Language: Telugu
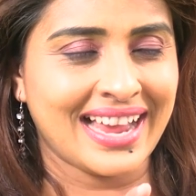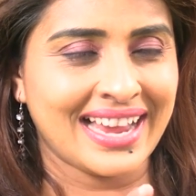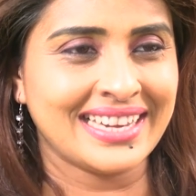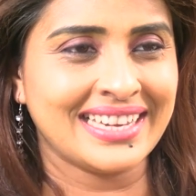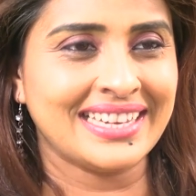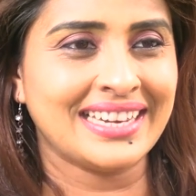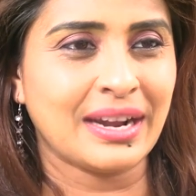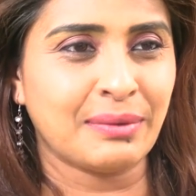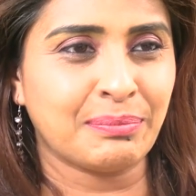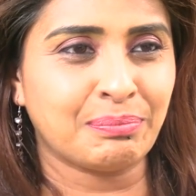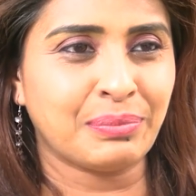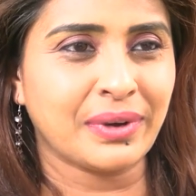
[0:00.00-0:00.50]

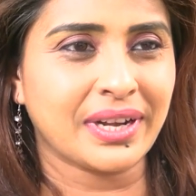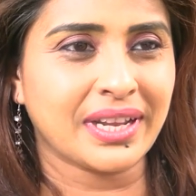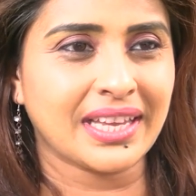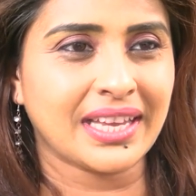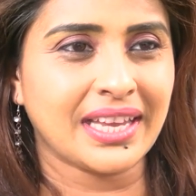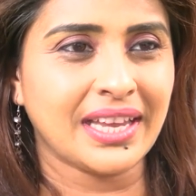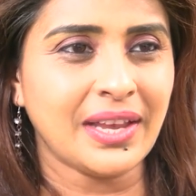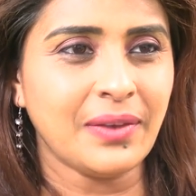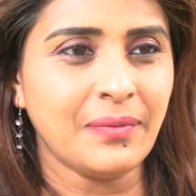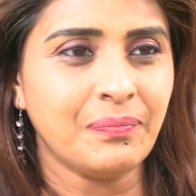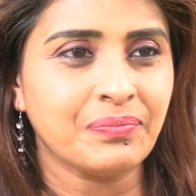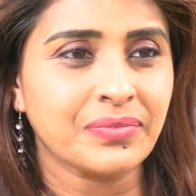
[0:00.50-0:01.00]

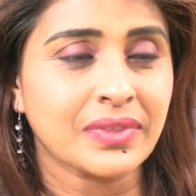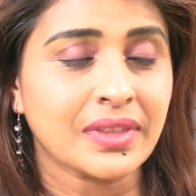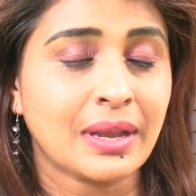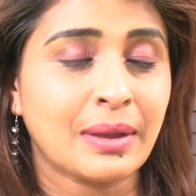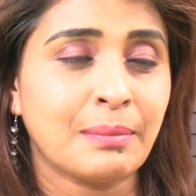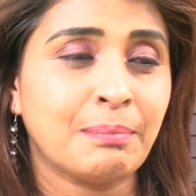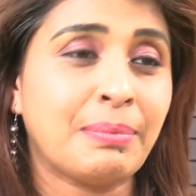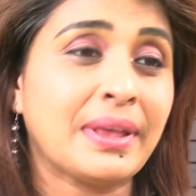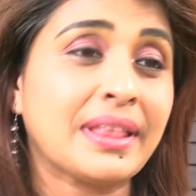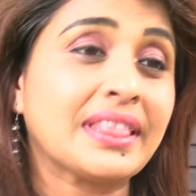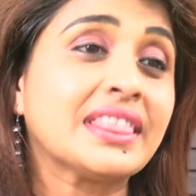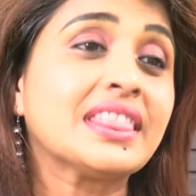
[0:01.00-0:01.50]
అయినప్పటికీ
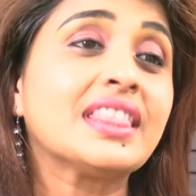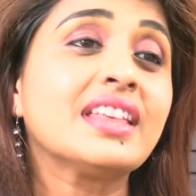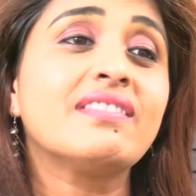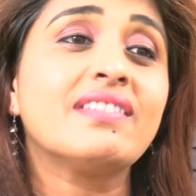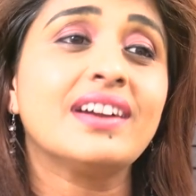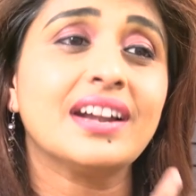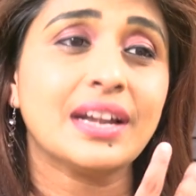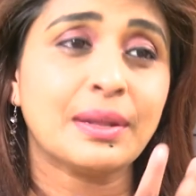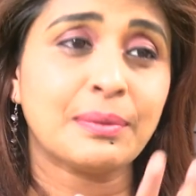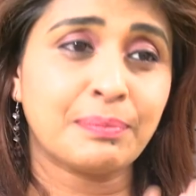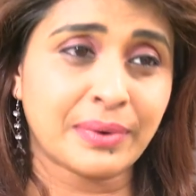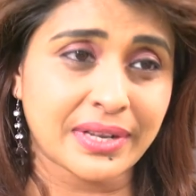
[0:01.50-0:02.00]

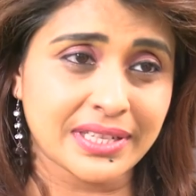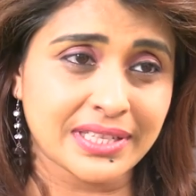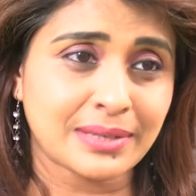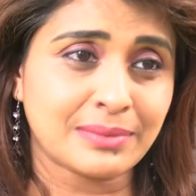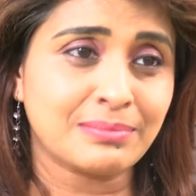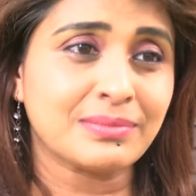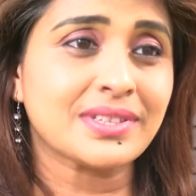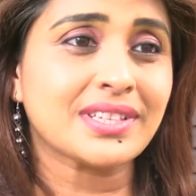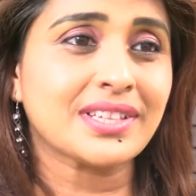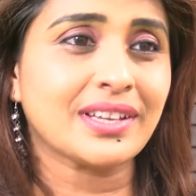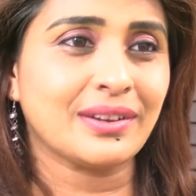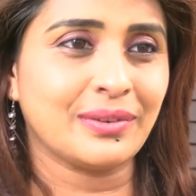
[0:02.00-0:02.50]
పెద్దవాళ్ళ
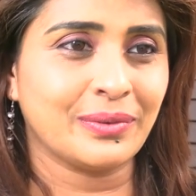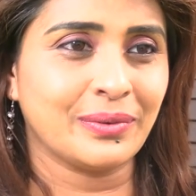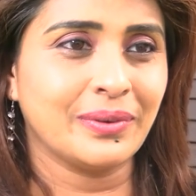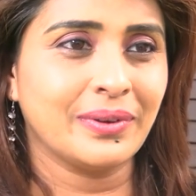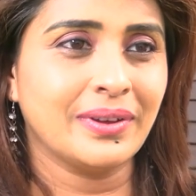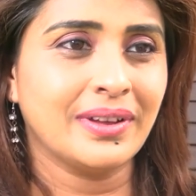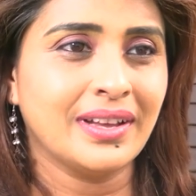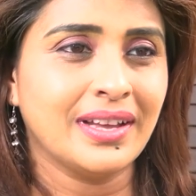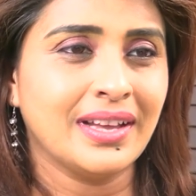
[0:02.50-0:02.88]
ప్రశంసలు